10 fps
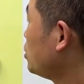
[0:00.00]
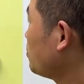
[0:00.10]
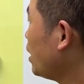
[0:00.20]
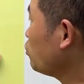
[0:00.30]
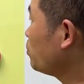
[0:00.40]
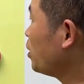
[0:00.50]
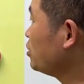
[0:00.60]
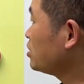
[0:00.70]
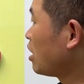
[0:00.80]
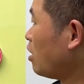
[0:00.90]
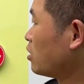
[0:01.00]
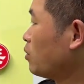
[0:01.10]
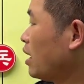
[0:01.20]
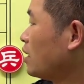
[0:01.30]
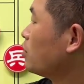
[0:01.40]
八路炮一逃的
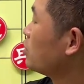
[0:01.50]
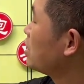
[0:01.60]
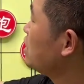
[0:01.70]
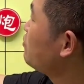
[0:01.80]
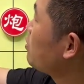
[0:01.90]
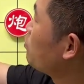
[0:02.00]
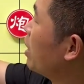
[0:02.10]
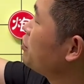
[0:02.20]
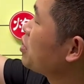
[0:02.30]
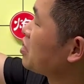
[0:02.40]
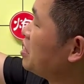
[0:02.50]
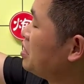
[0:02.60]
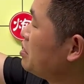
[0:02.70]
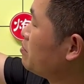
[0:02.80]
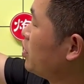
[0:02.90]
话，黑方完全可以
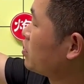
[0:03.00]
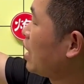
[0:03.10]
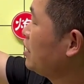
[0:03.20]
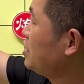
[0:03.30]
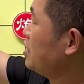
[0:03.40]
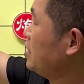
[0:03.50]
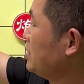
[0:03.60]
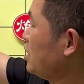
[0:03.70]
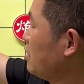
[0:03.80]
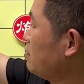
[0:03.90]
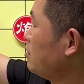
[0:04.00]
进炮打底象，